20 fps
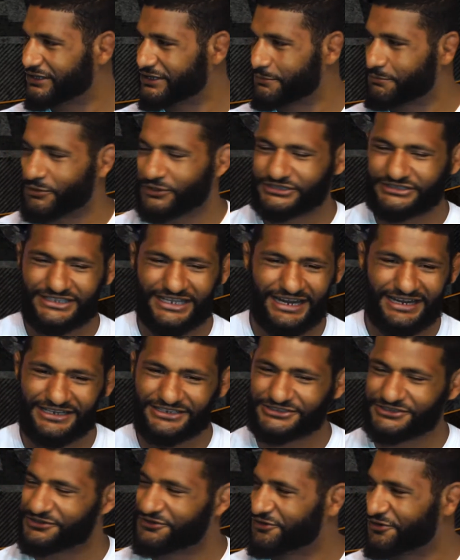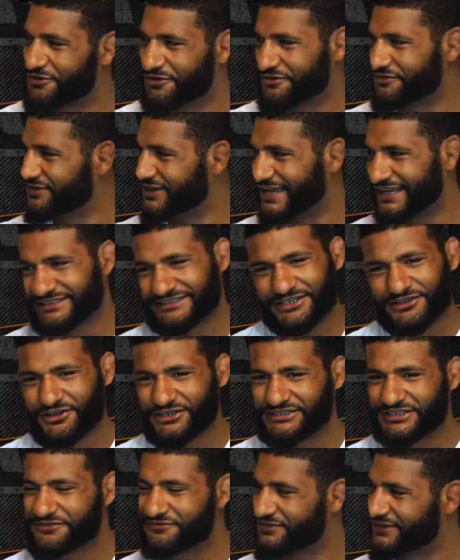depois treina de novo. Essa é a
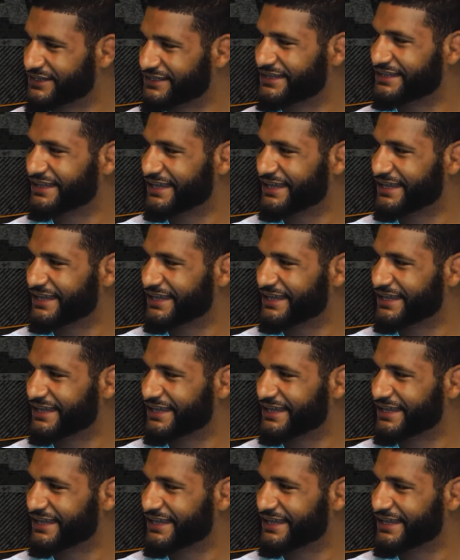nossa vida,